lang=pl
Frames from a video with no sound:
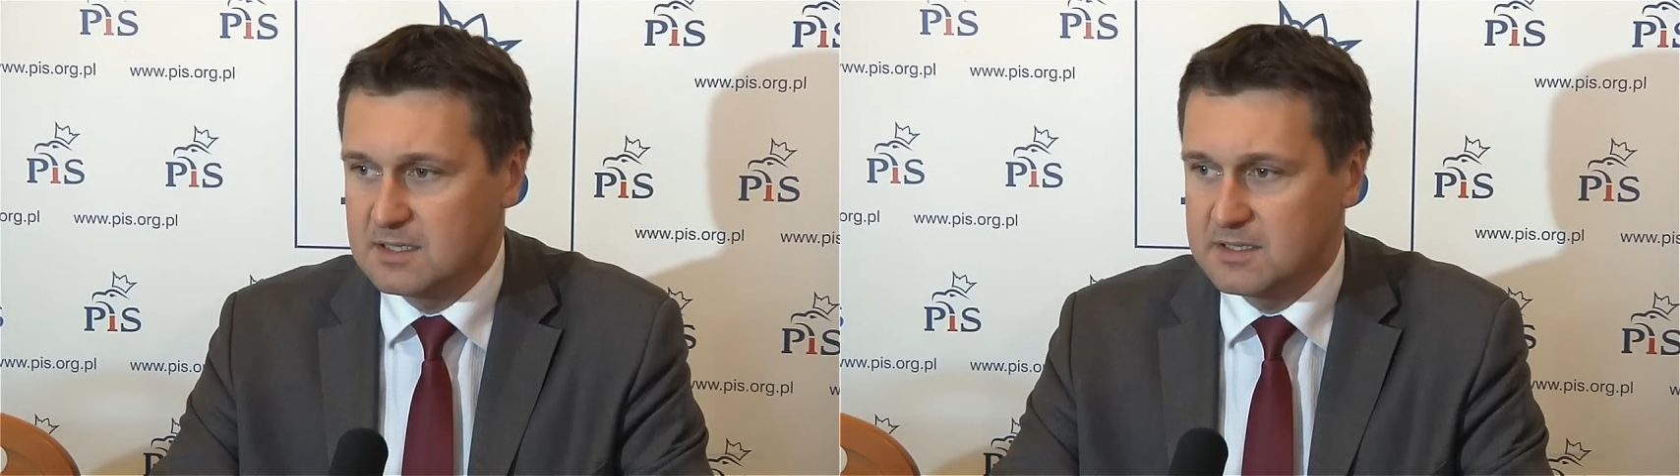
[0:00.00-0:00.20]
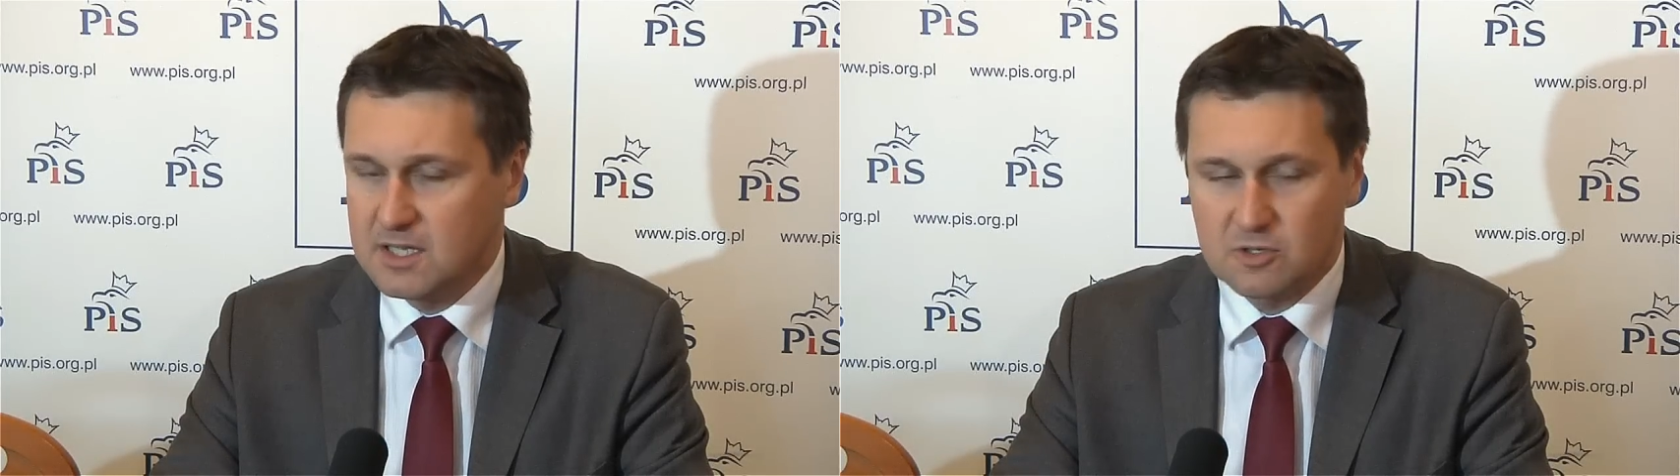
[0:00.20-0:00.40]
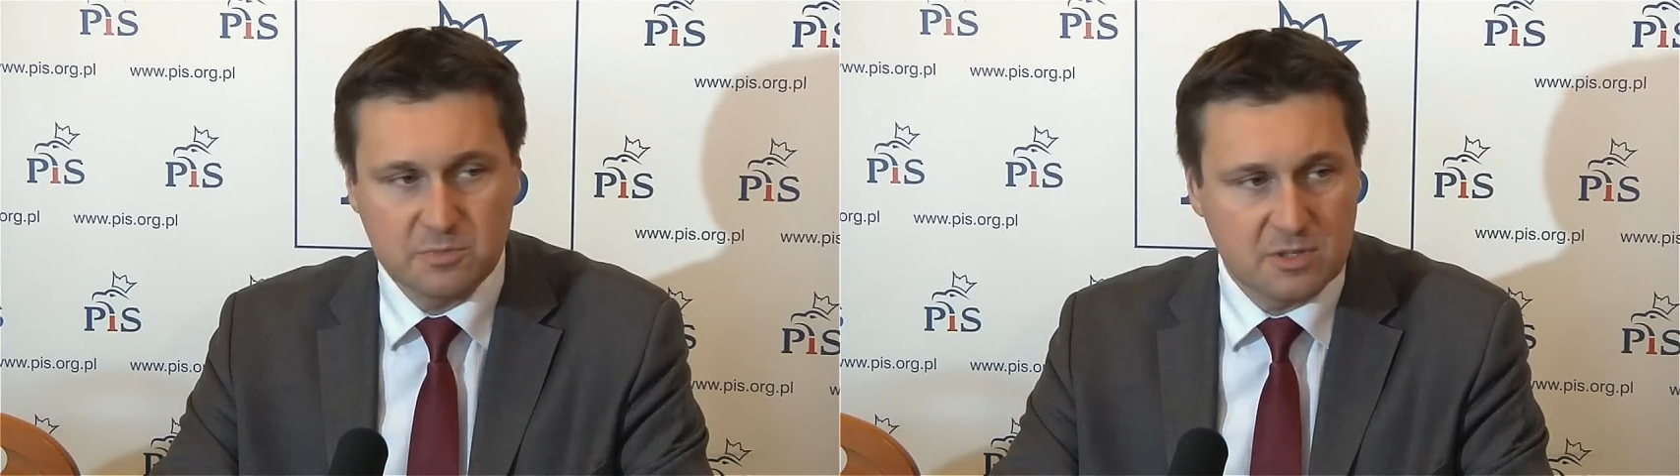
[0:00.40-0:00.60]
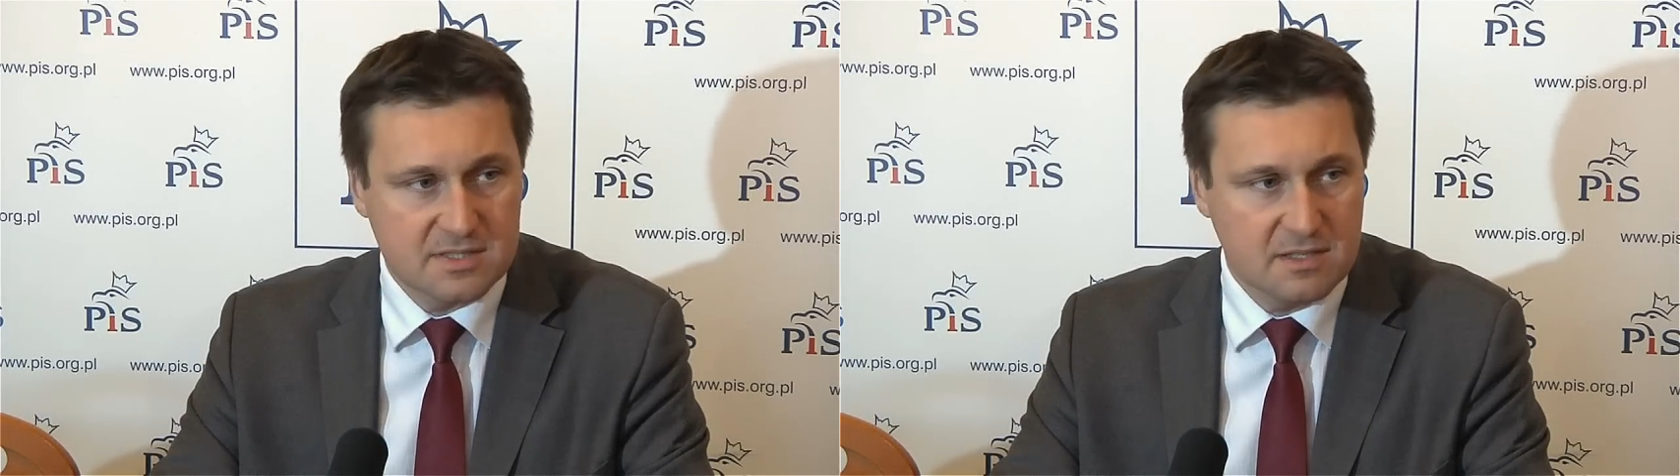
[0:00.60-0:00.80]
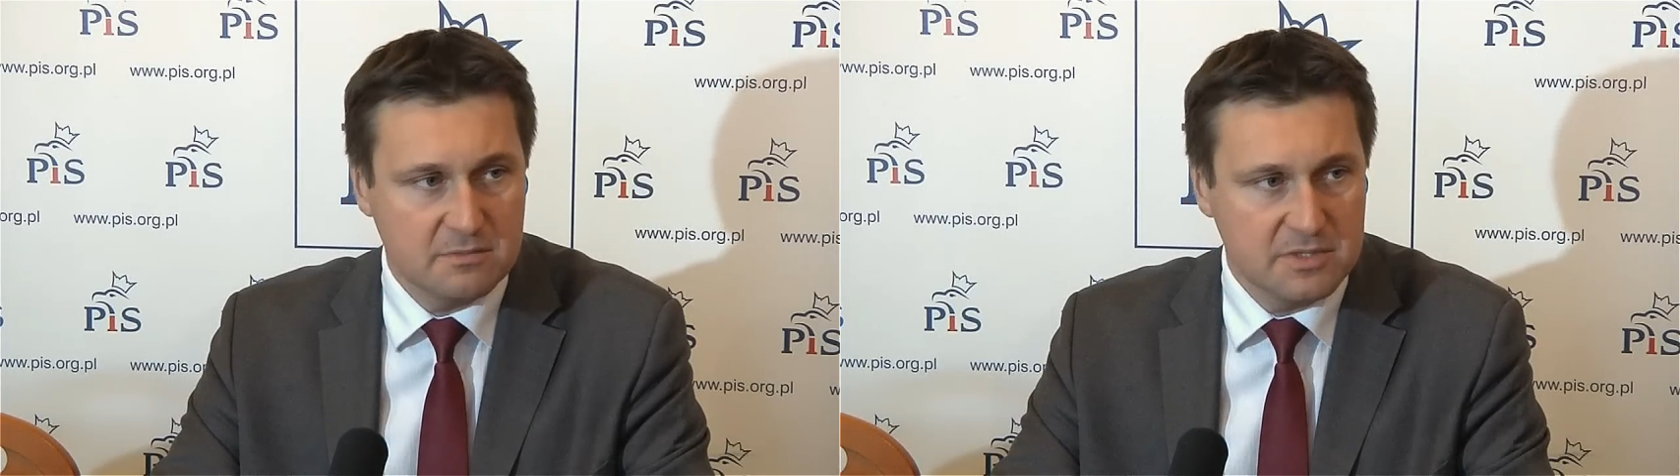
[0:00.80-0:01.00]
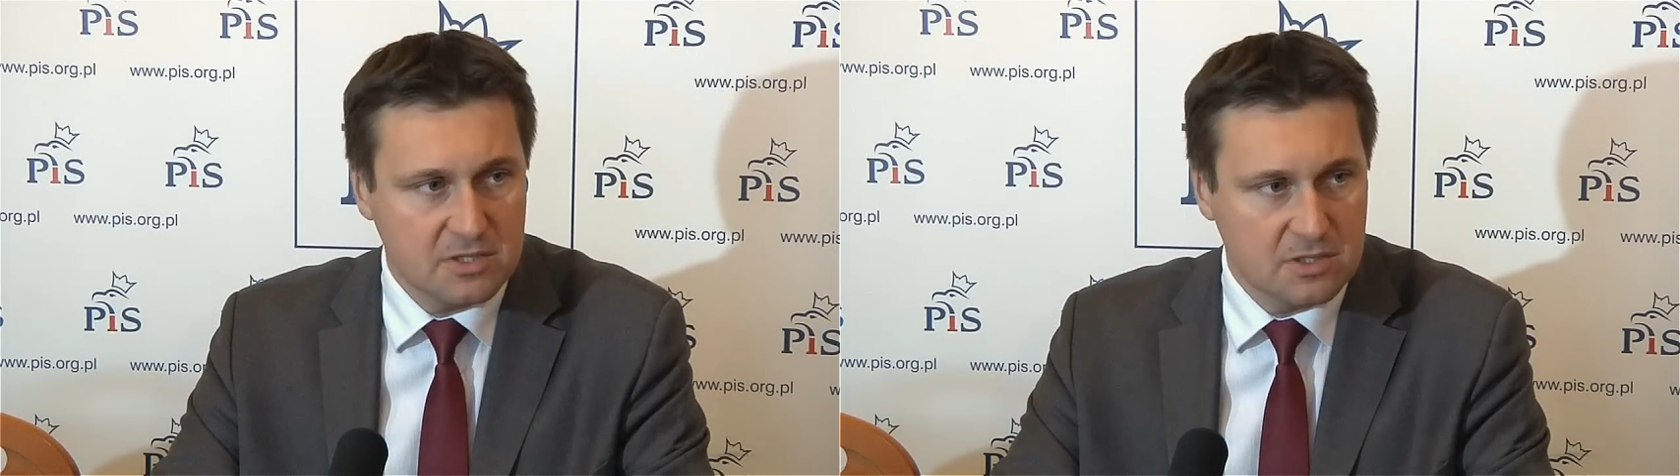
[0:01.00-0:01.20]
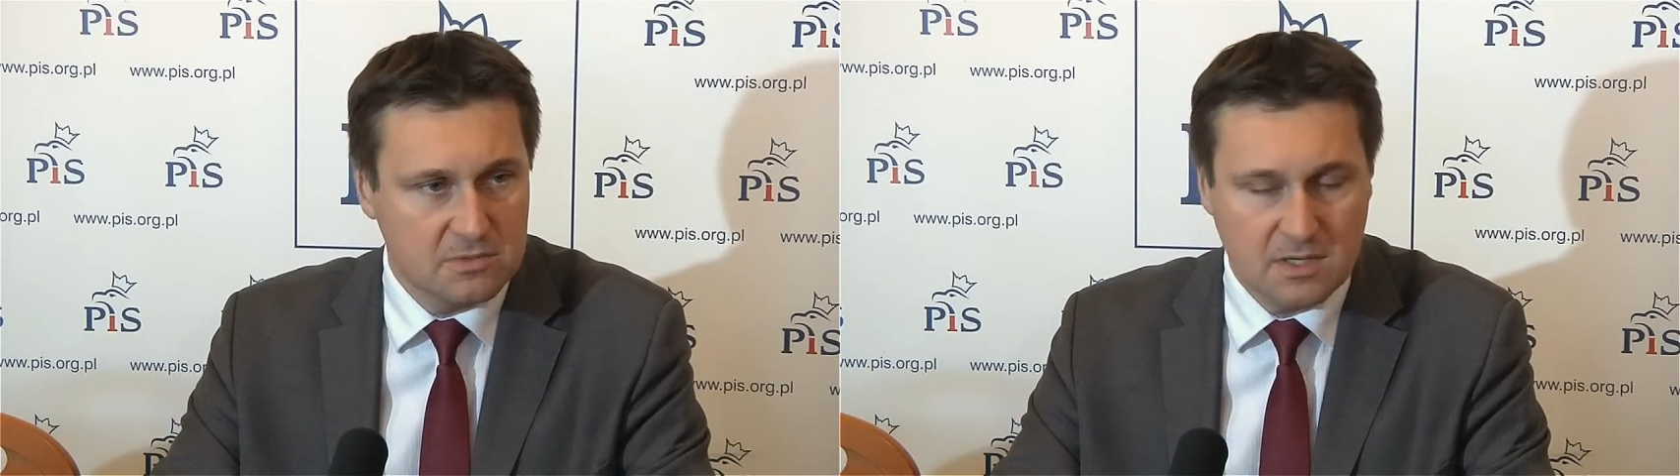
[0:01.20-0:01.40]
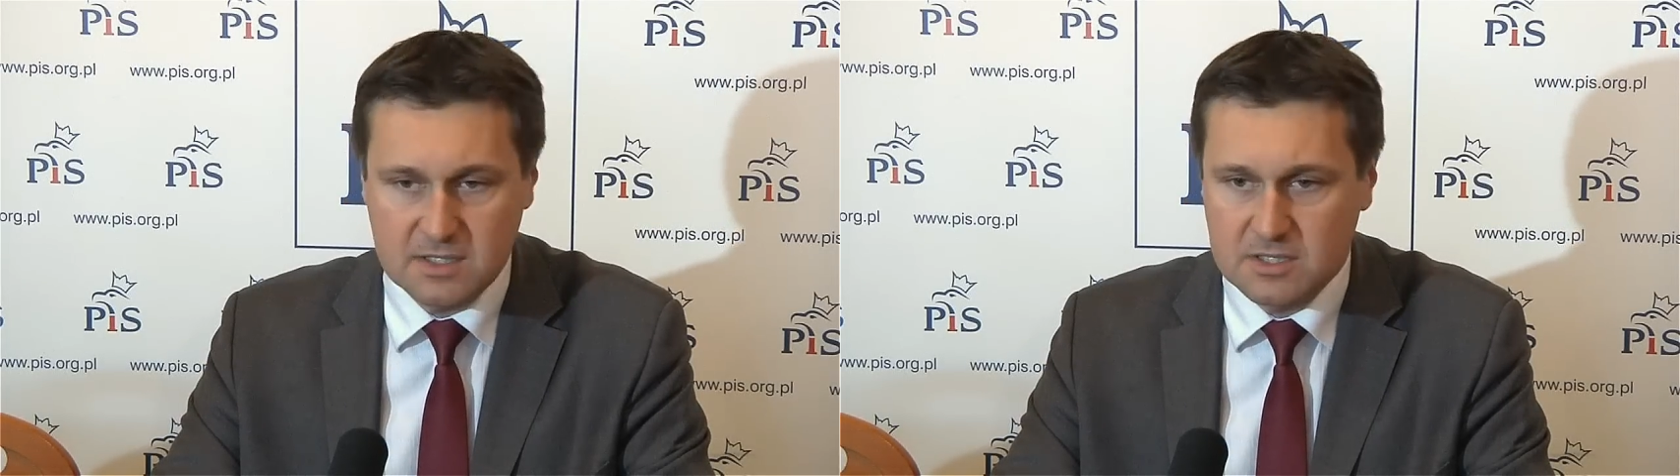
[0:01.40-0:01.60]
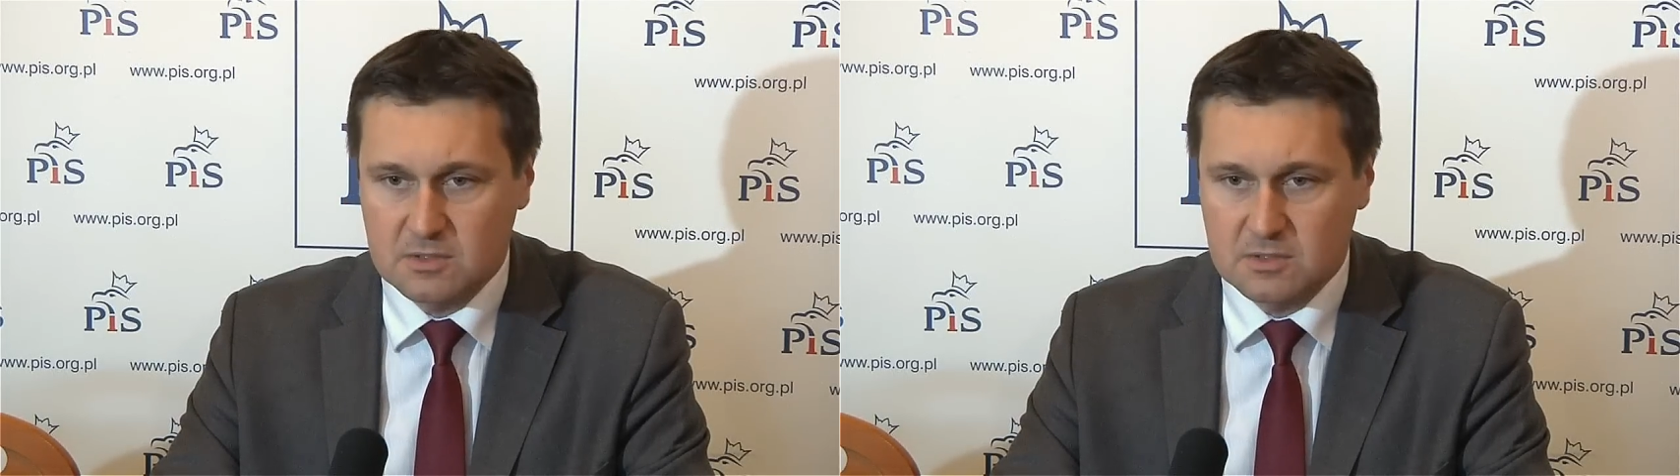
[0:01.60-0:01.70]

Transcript: nie odpłacałem nikomu ani